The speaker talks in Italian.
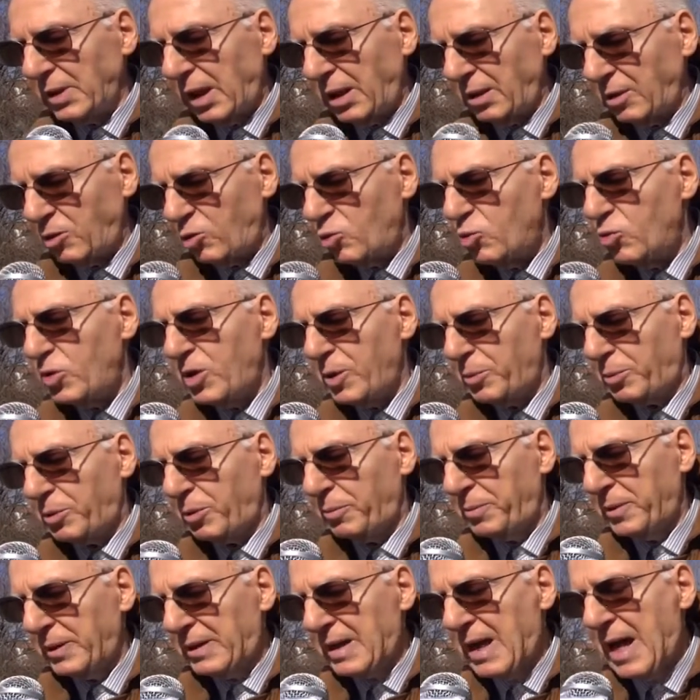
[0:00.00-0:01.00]
alcuni
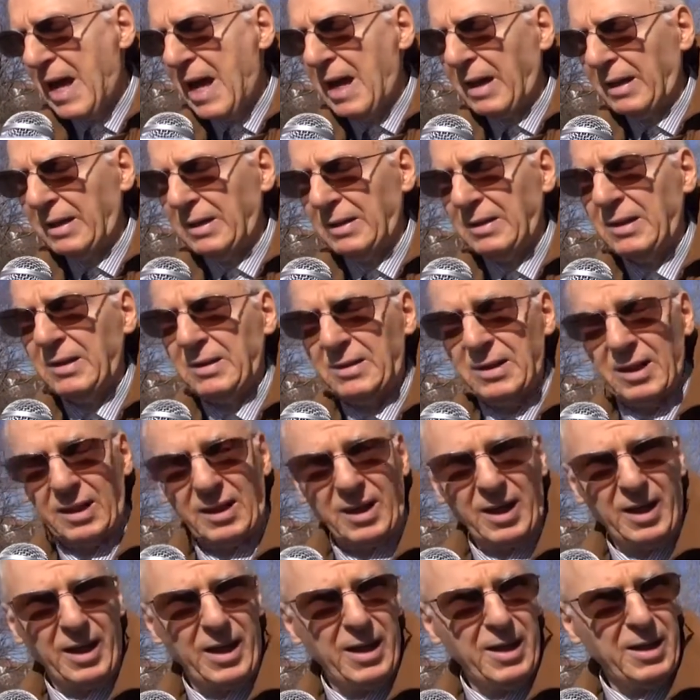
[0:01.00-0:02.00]
proprietari di
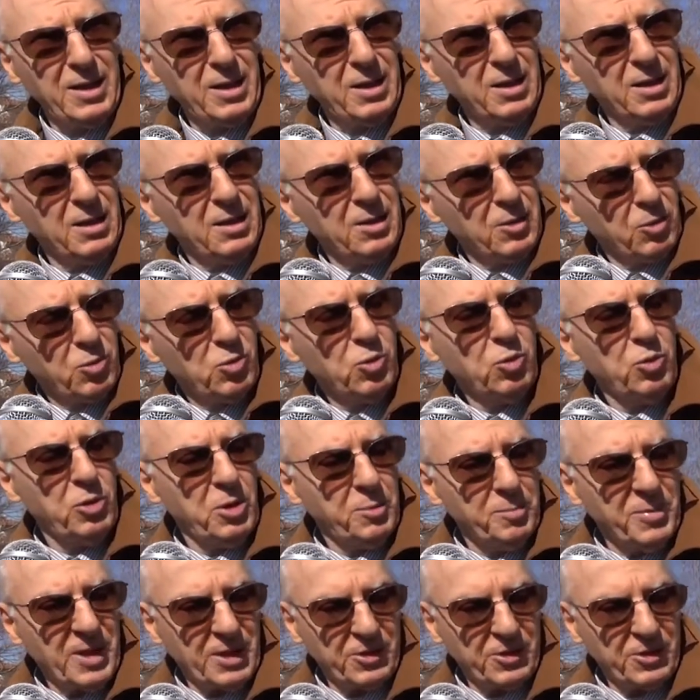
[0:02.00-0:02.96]
terreni in cui il